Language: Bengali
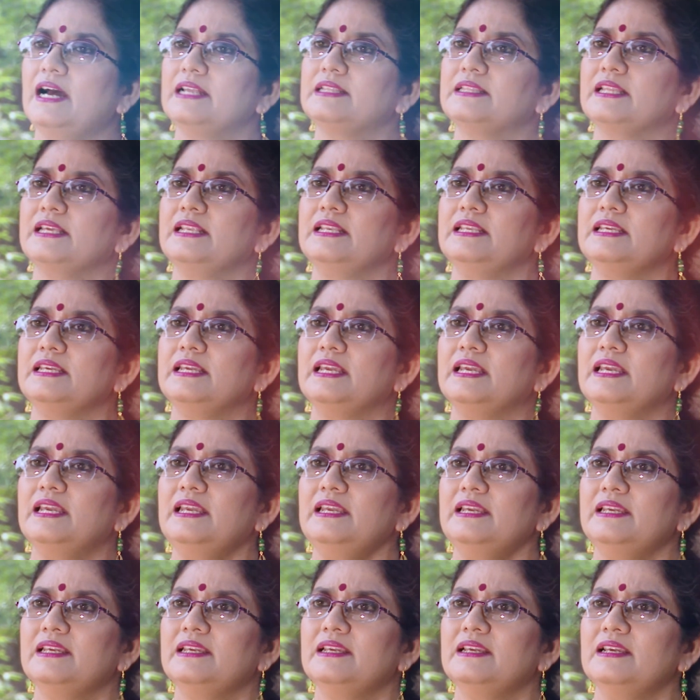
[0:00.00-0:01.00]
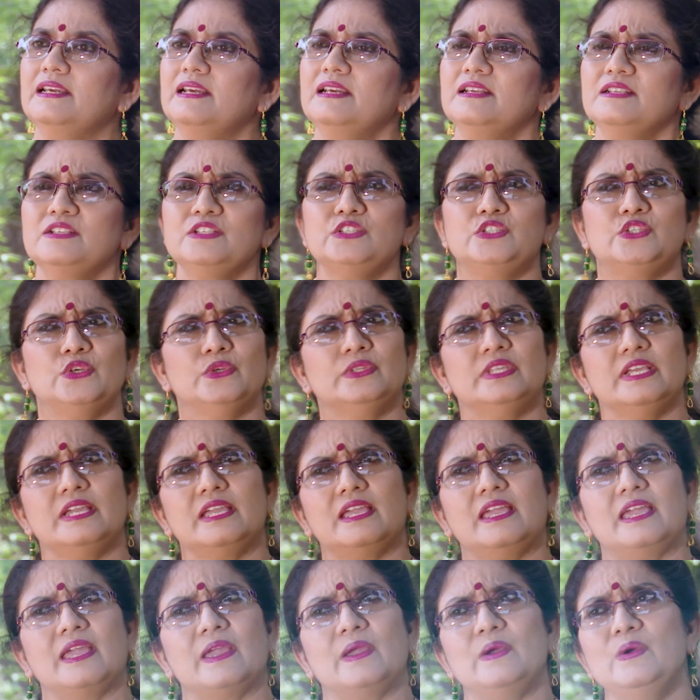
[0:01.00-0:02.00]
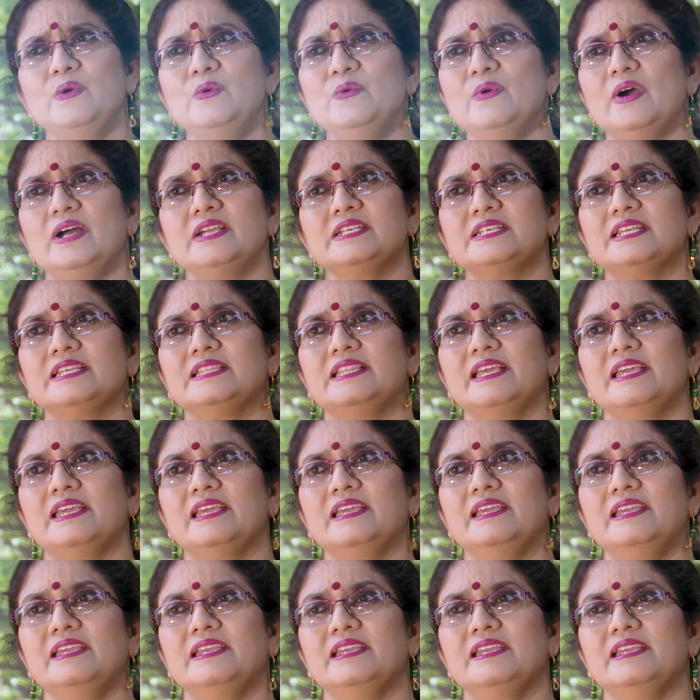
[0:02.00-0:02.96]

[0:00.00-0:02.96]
হাতে নিয়ে যদি কেউ আসে ধে